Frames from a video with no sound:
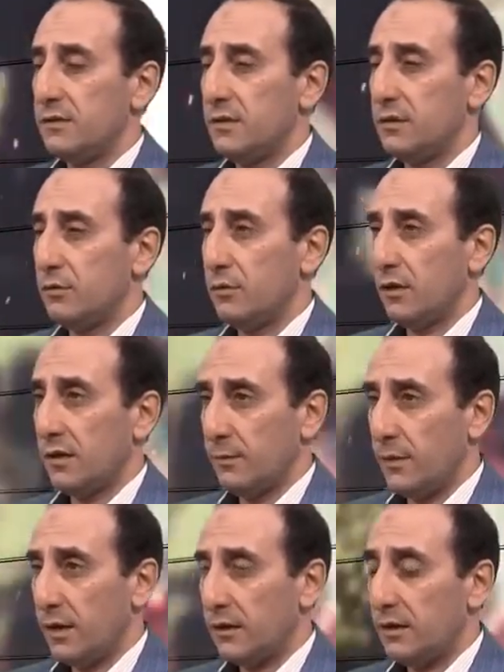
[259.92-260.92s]
территории
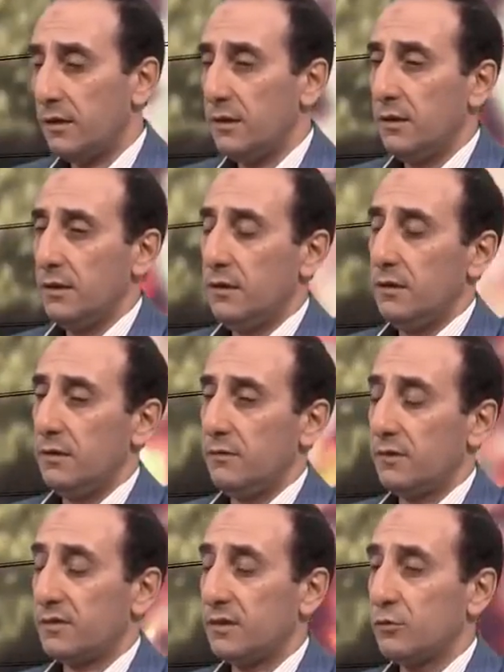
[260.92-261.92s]
армяне э,
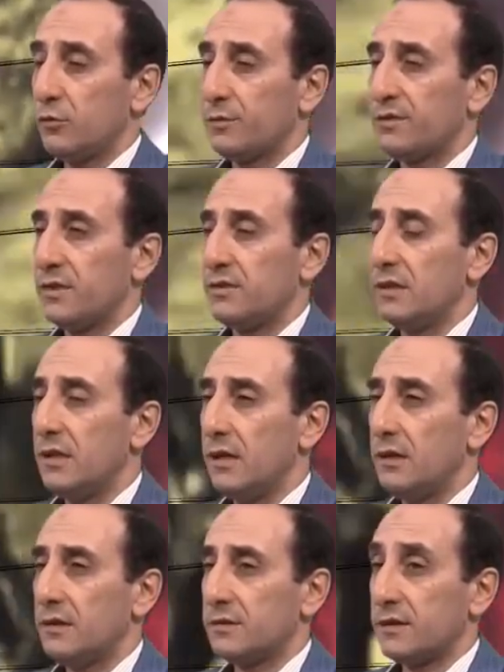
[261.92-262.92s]
в основном
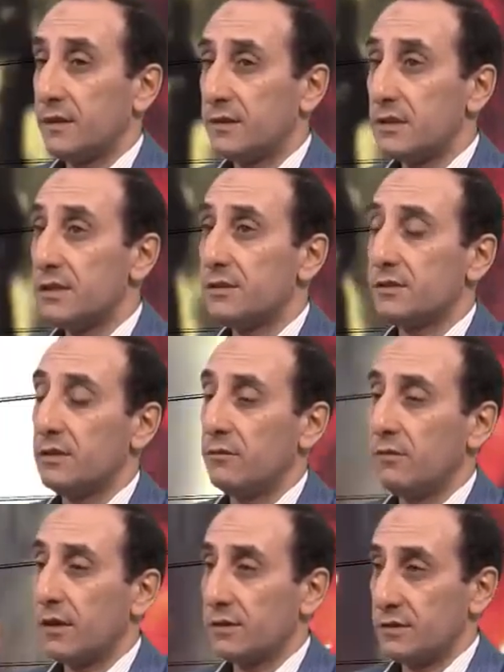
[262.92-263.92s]
заселяли стратегически
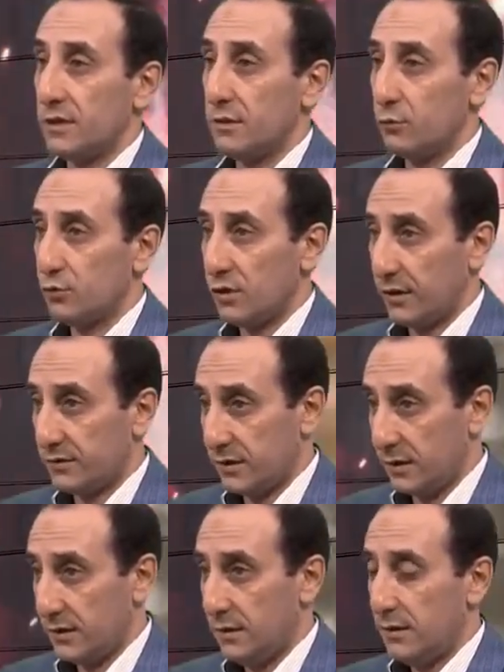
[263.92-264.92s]
важные
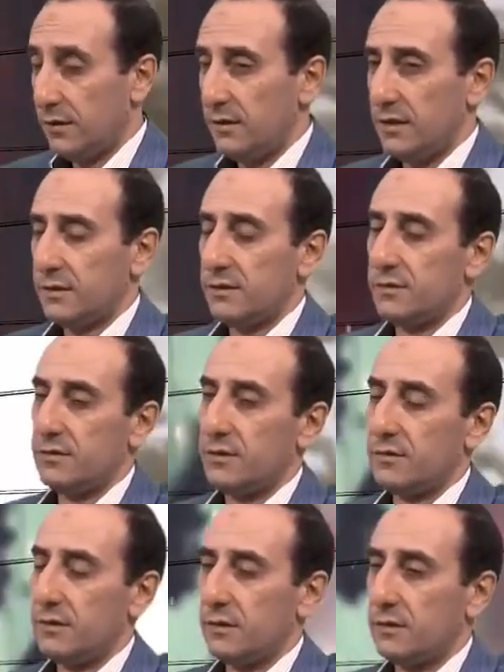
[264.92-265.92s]
участки. Это,
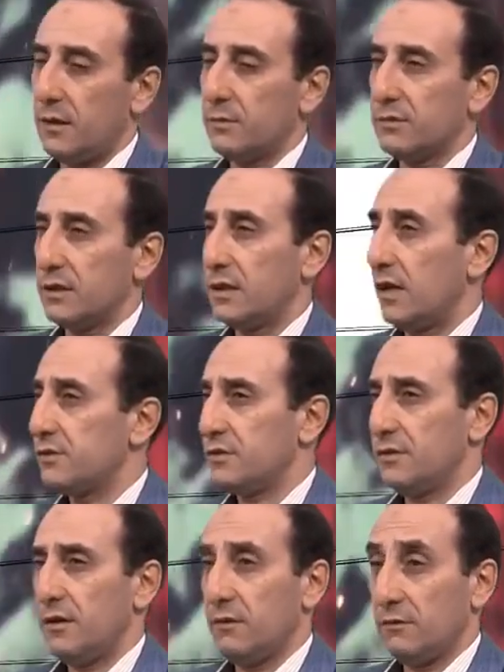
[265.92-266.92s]
естественно, там, где
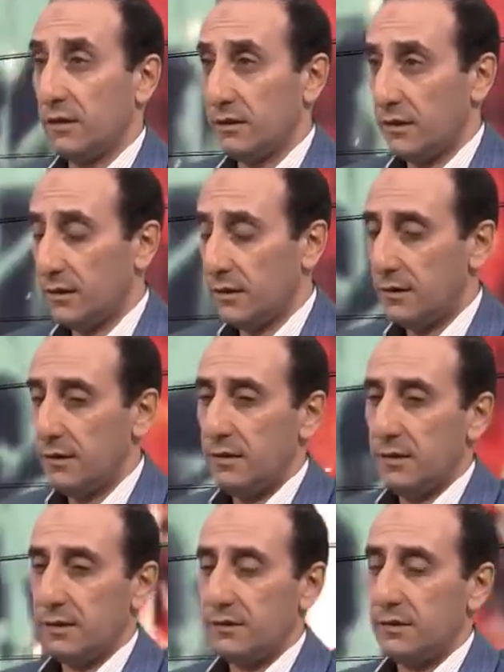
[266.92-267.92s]
качественная вода,
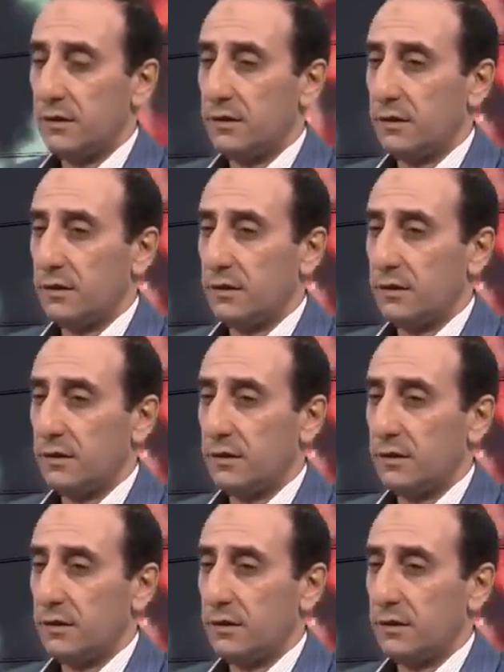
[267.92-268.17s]
где